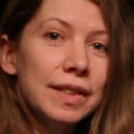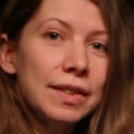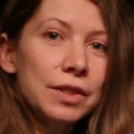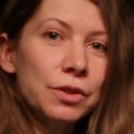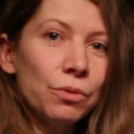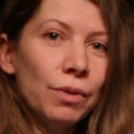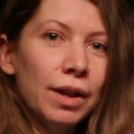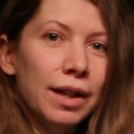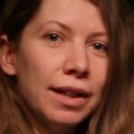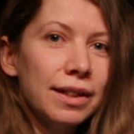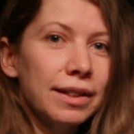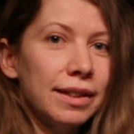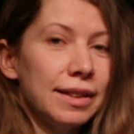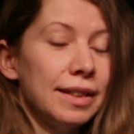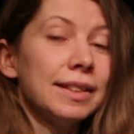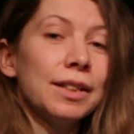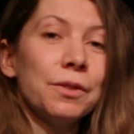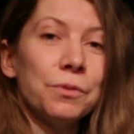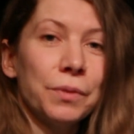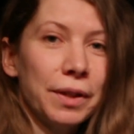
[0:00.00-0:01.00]
histoire
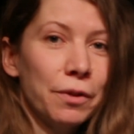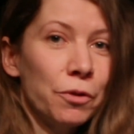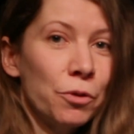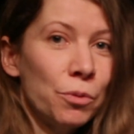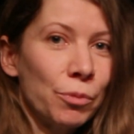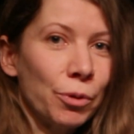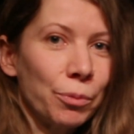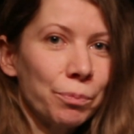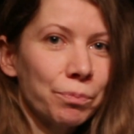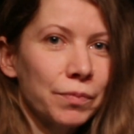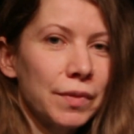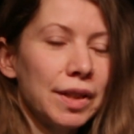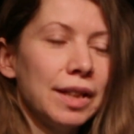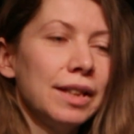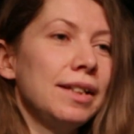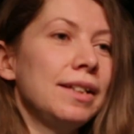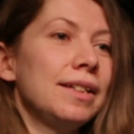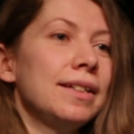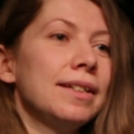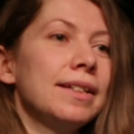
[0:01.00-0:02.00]
est un vrai roman.
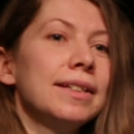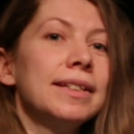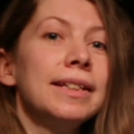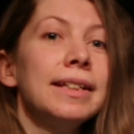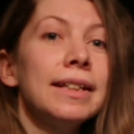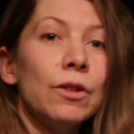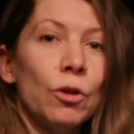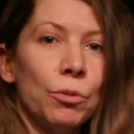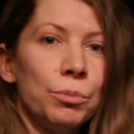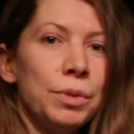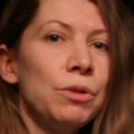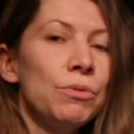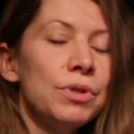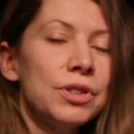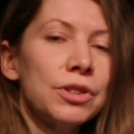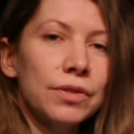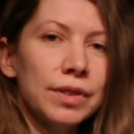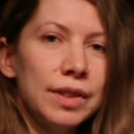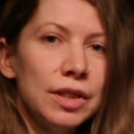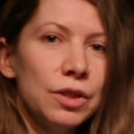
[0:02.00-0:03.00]
Il est né en
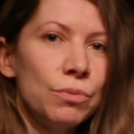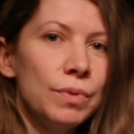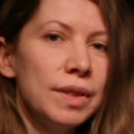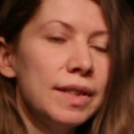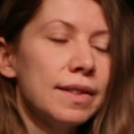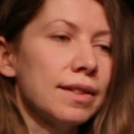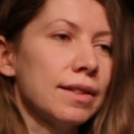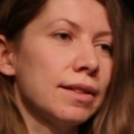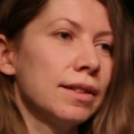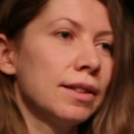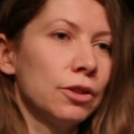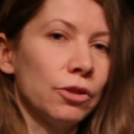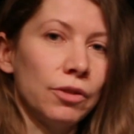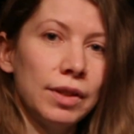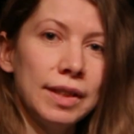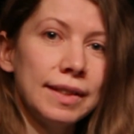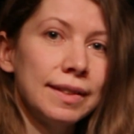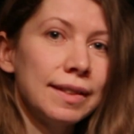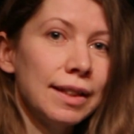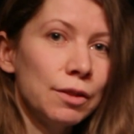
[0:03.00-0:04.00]
1818 dans
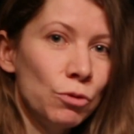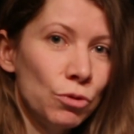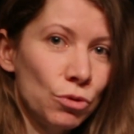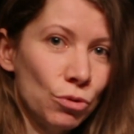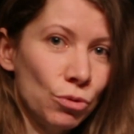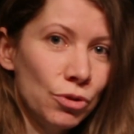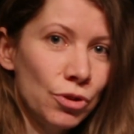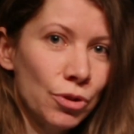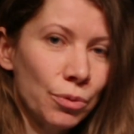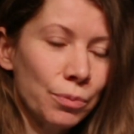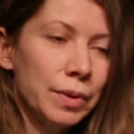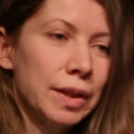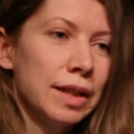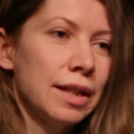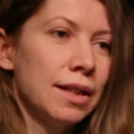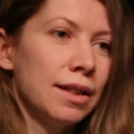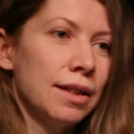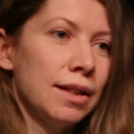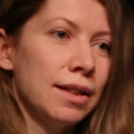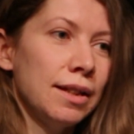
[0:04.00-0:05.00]
les États du Sud
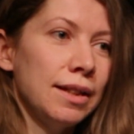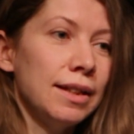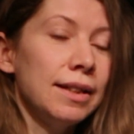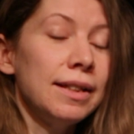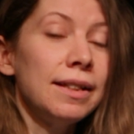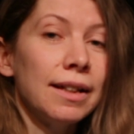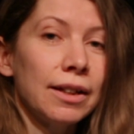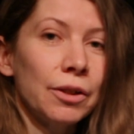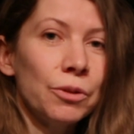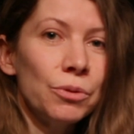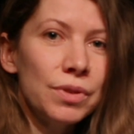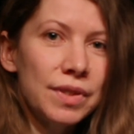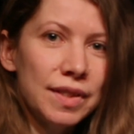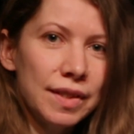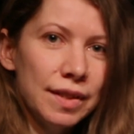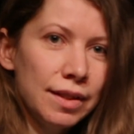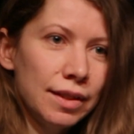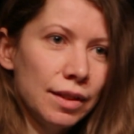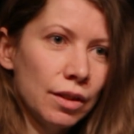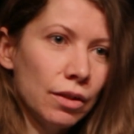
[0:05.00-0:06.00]
et il a
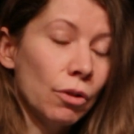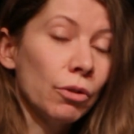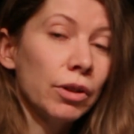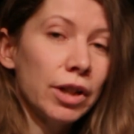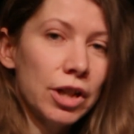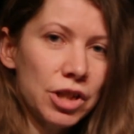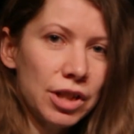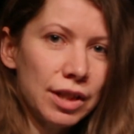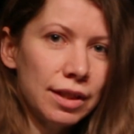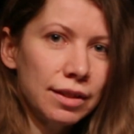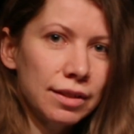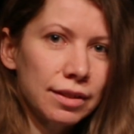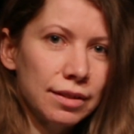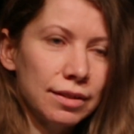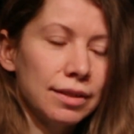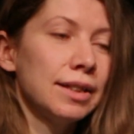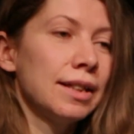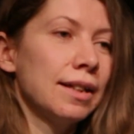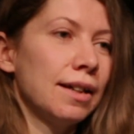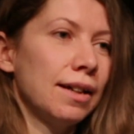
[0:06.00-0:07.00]
réussi, en cachette,
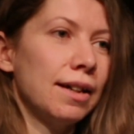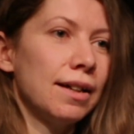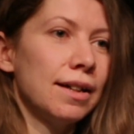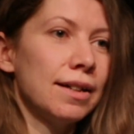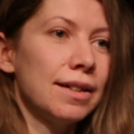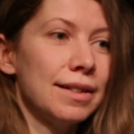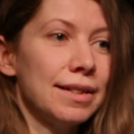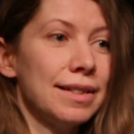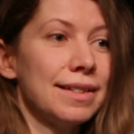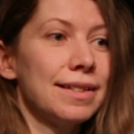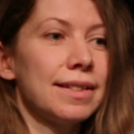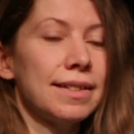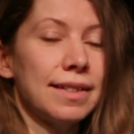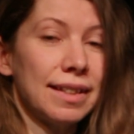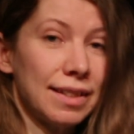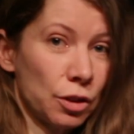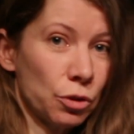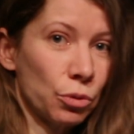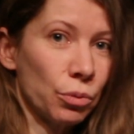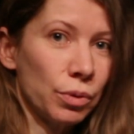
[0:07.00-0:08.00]
à
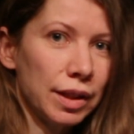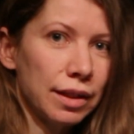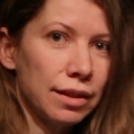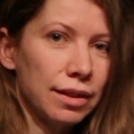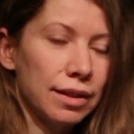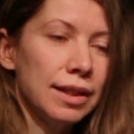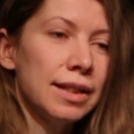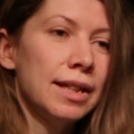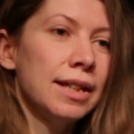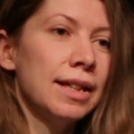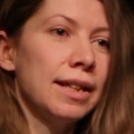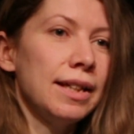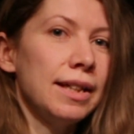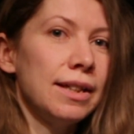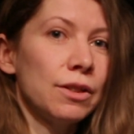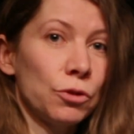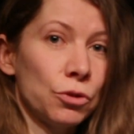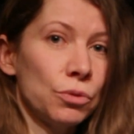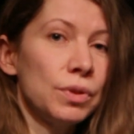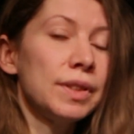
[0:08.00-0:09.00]
s'instruire
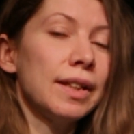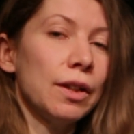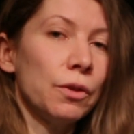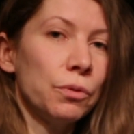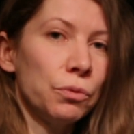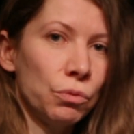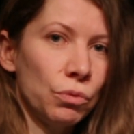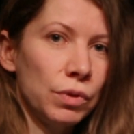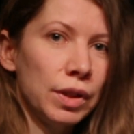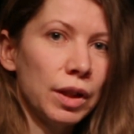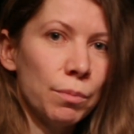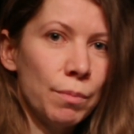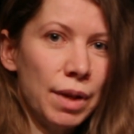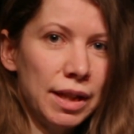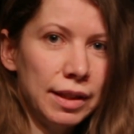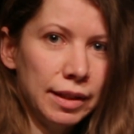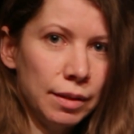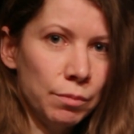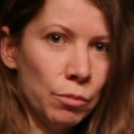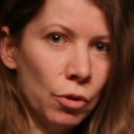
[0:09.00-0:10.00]
et ensuite à fuir
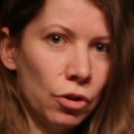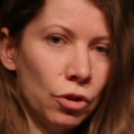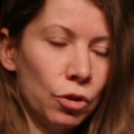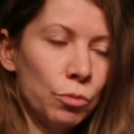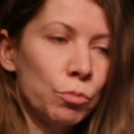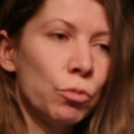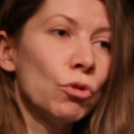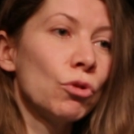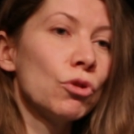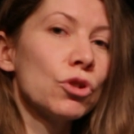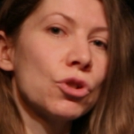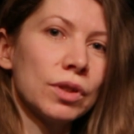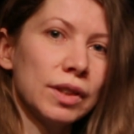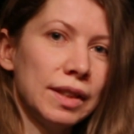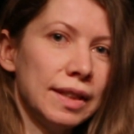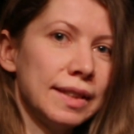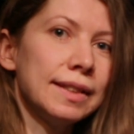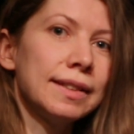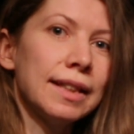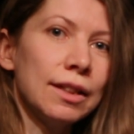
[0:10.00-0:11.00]
Baltimore pour
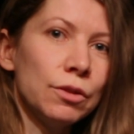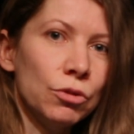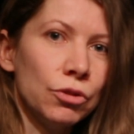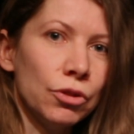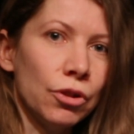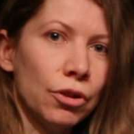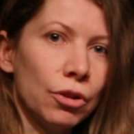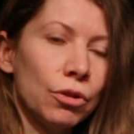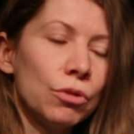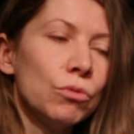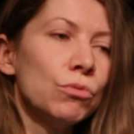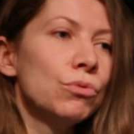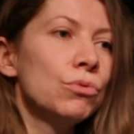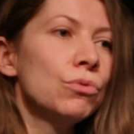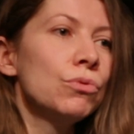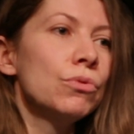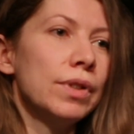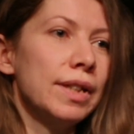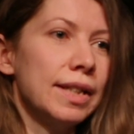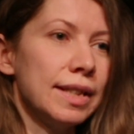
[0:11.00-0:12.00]
rejoindre les États du Nord
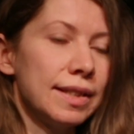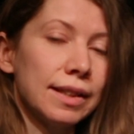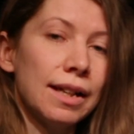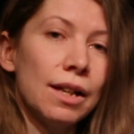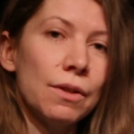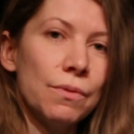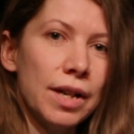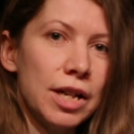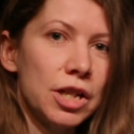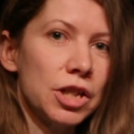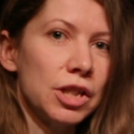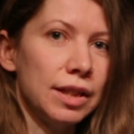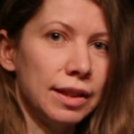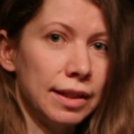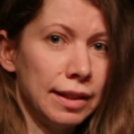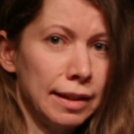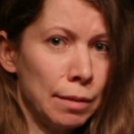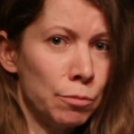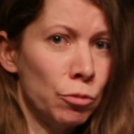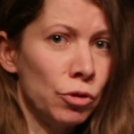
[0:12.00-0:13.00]
où l'esclavage
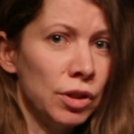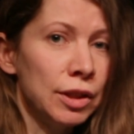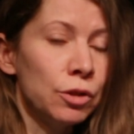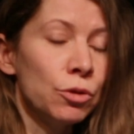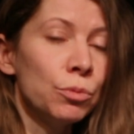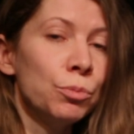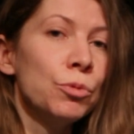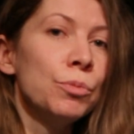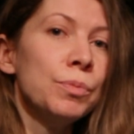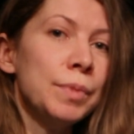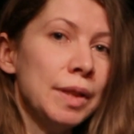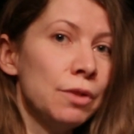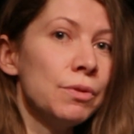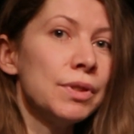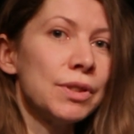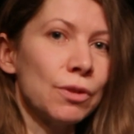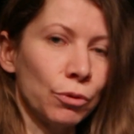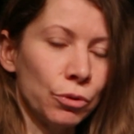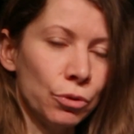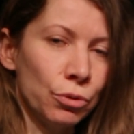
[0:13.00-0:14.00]
était aboli depuis
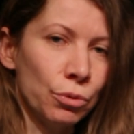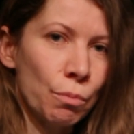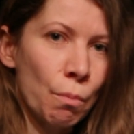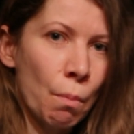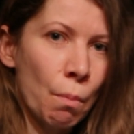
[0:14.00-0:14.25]
1802.